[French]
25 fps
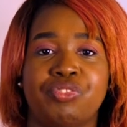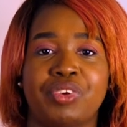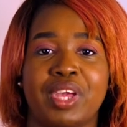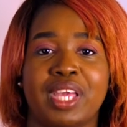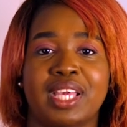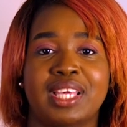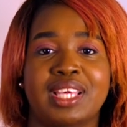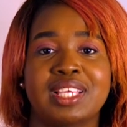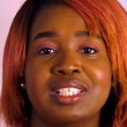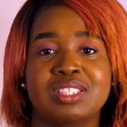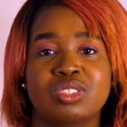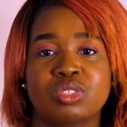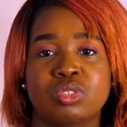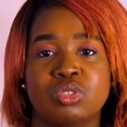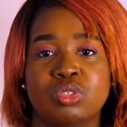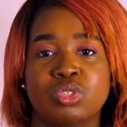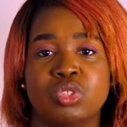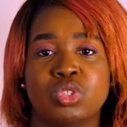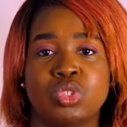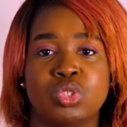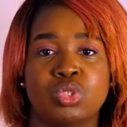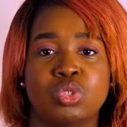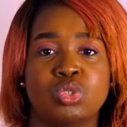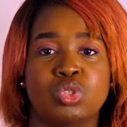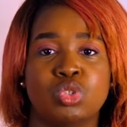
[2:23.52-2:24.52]
fais Qu'est-ce que
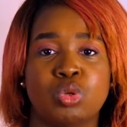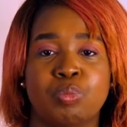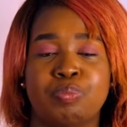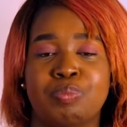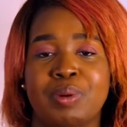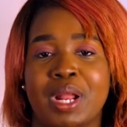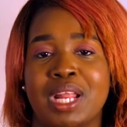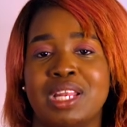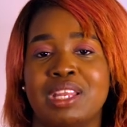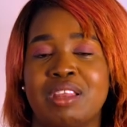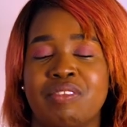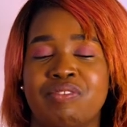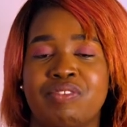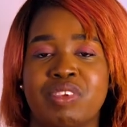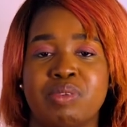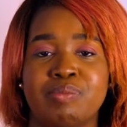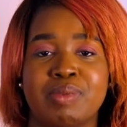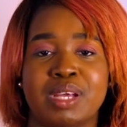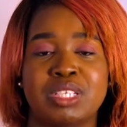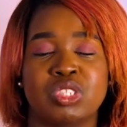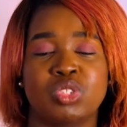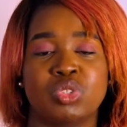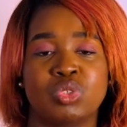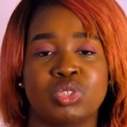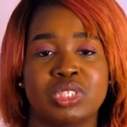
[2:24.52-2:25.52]
je, je planifie
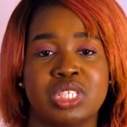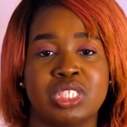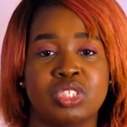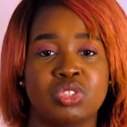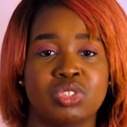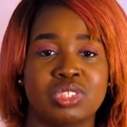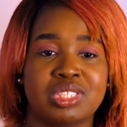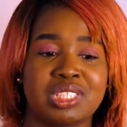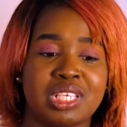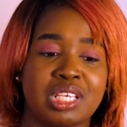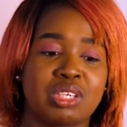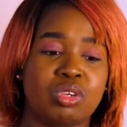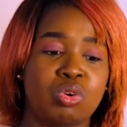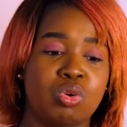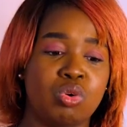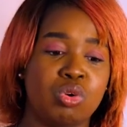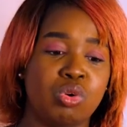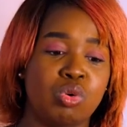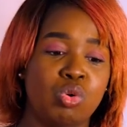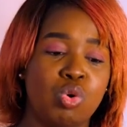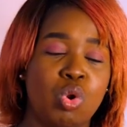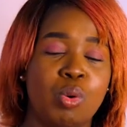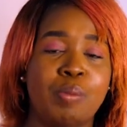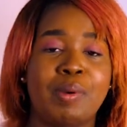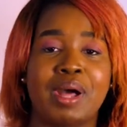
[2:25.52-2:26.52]
ma journée Je sais que
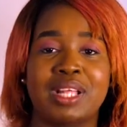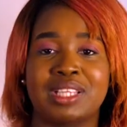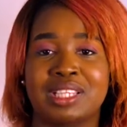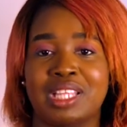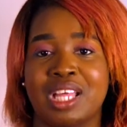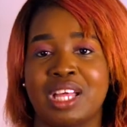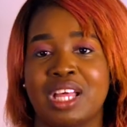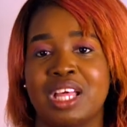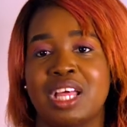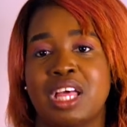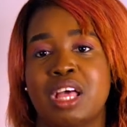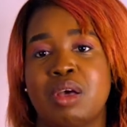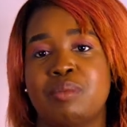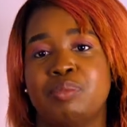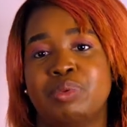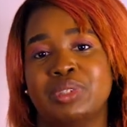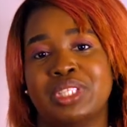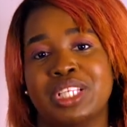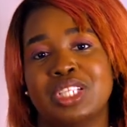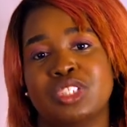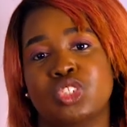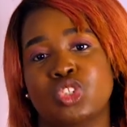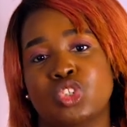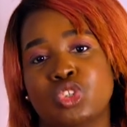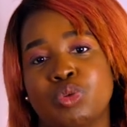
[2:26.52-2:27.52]
le matin,
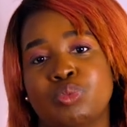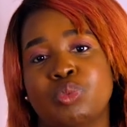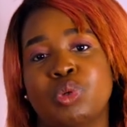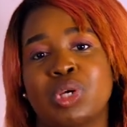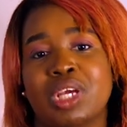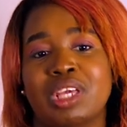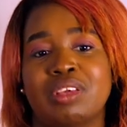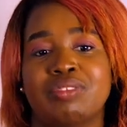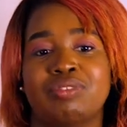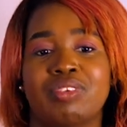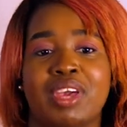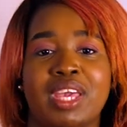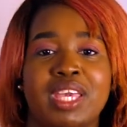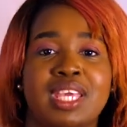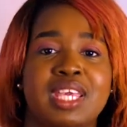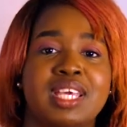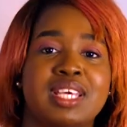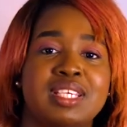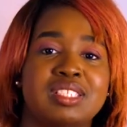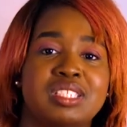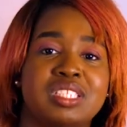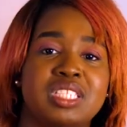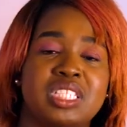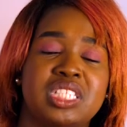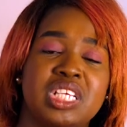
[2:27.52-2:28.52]
peut-être je me réveille.
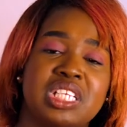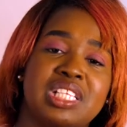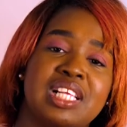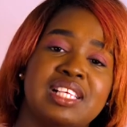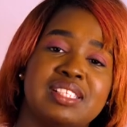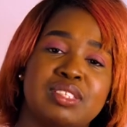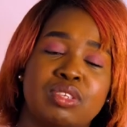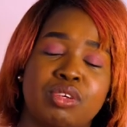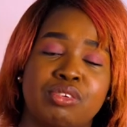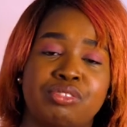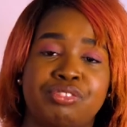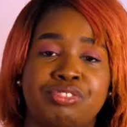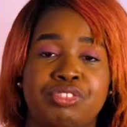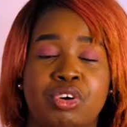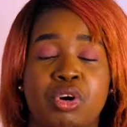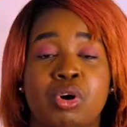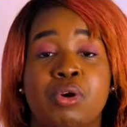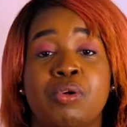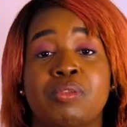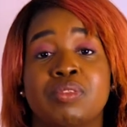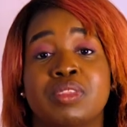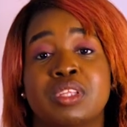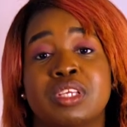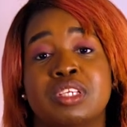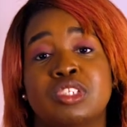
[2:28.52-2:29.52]
Si j'ai des
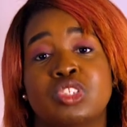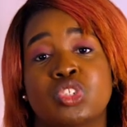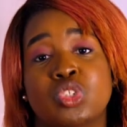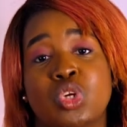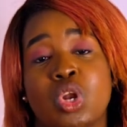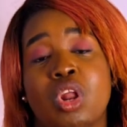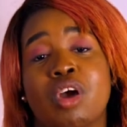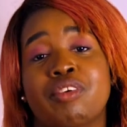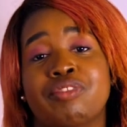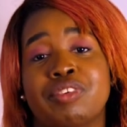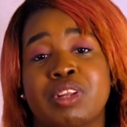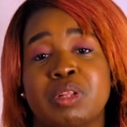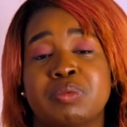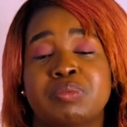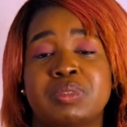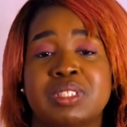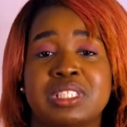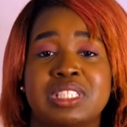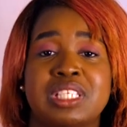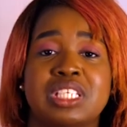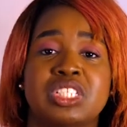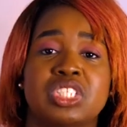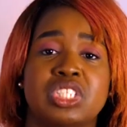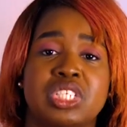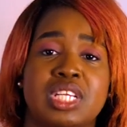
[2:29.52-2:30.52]
enfants, je leur fais des
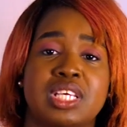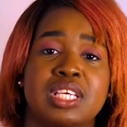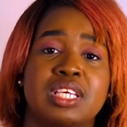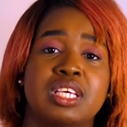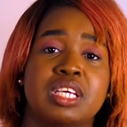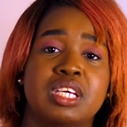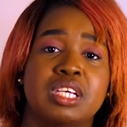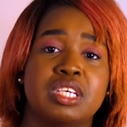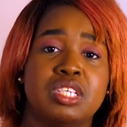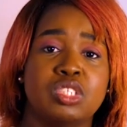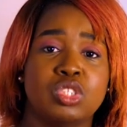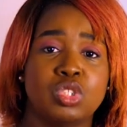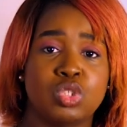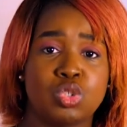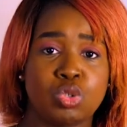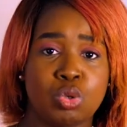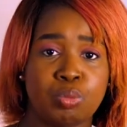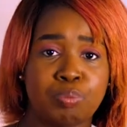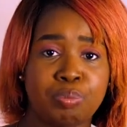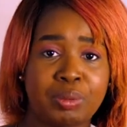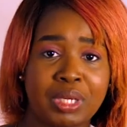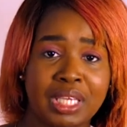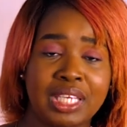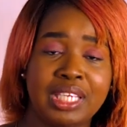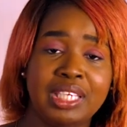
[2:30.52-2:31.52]
petits déjeuners. Je
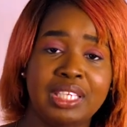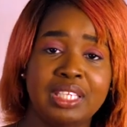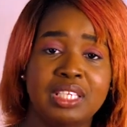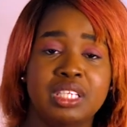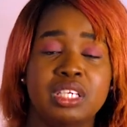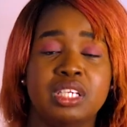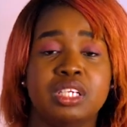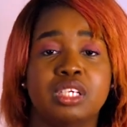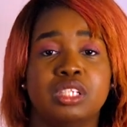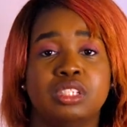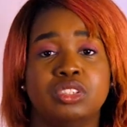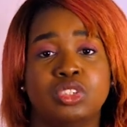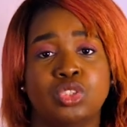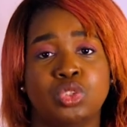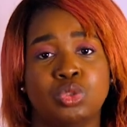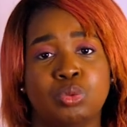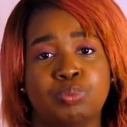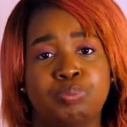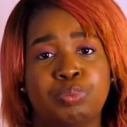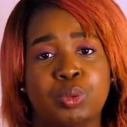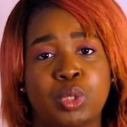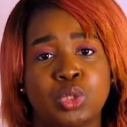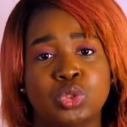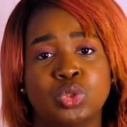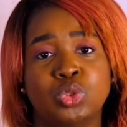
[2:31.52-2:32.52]
prie, je
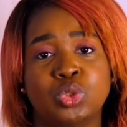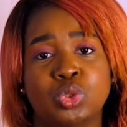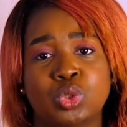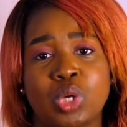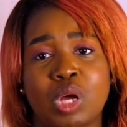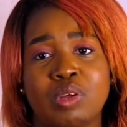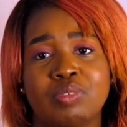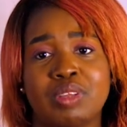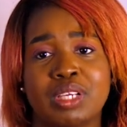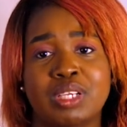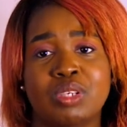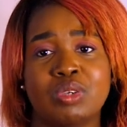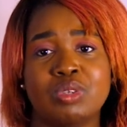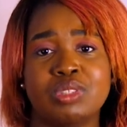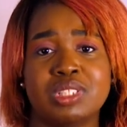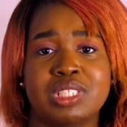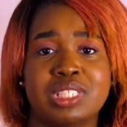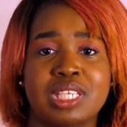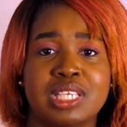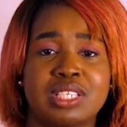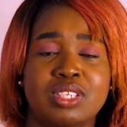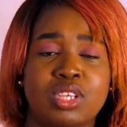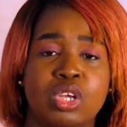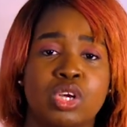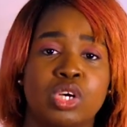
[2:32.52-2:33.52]
prends du temps avec le
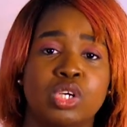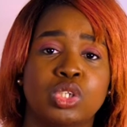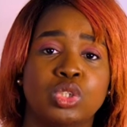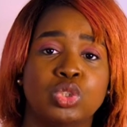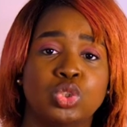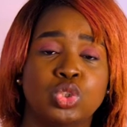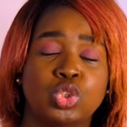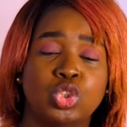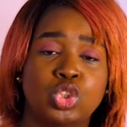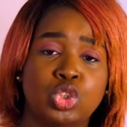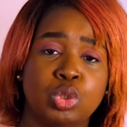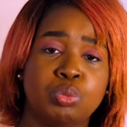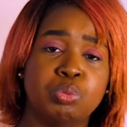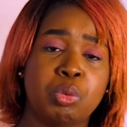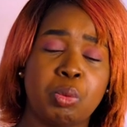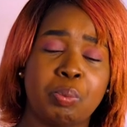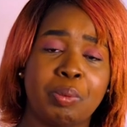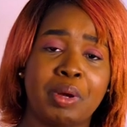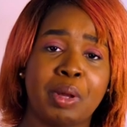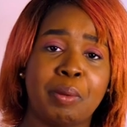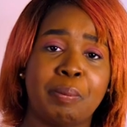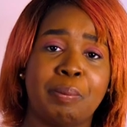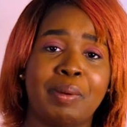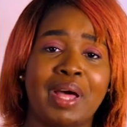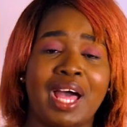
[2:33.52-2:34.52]
Seigneur, je me
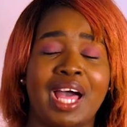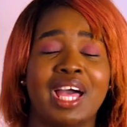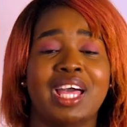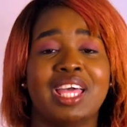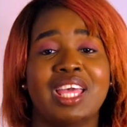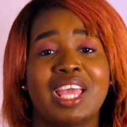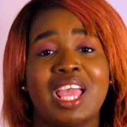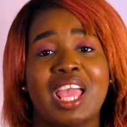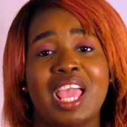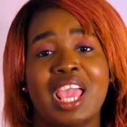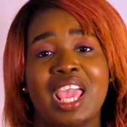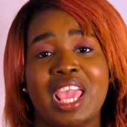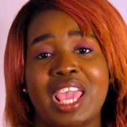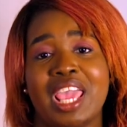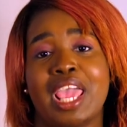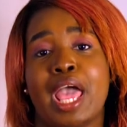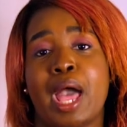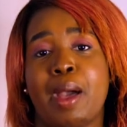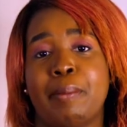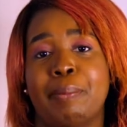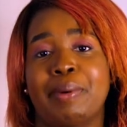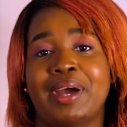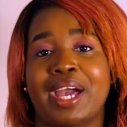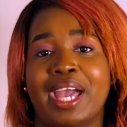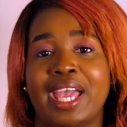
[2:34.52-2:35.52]
prépare et
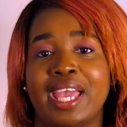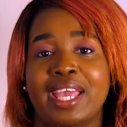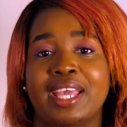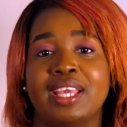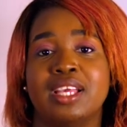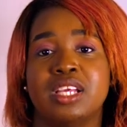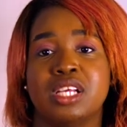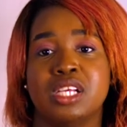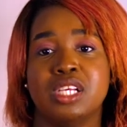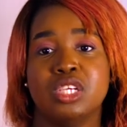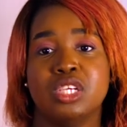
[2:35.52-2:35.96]
après,